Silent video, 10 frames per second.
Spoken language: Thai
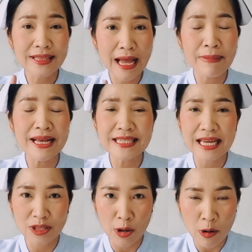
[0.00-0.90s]
ก็ทำให้
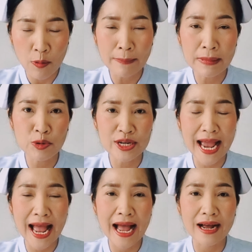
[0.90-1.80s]
เสี่ยงต่อภาวะมีบุตร
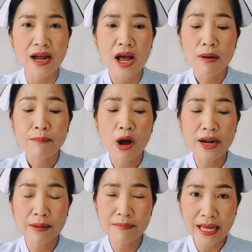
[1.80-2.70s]
ยากเพ
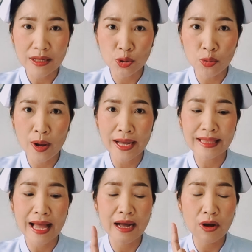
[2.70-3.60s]
ราะน้ำหนักตัว
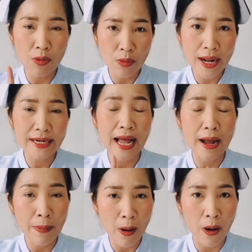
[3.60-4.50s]
ทั้งอ้วน
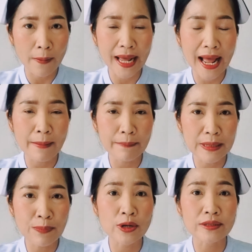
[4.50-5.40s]
ทั้งผอมนะคะ
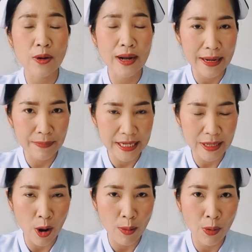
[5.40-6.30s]
มีผลต่อการผลิ
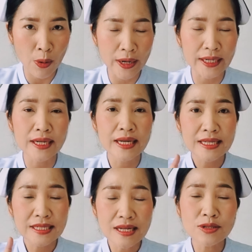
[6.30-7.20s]
ตฮอร์โมน
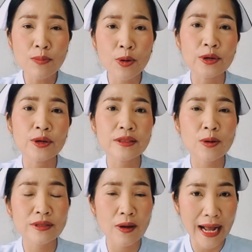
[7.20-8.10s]
ซึ่งส่งผลโดยต
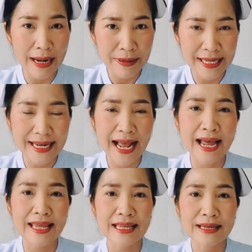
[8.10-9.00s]
รงต่อการผลิต
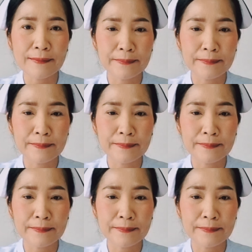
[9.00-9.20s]
ไข่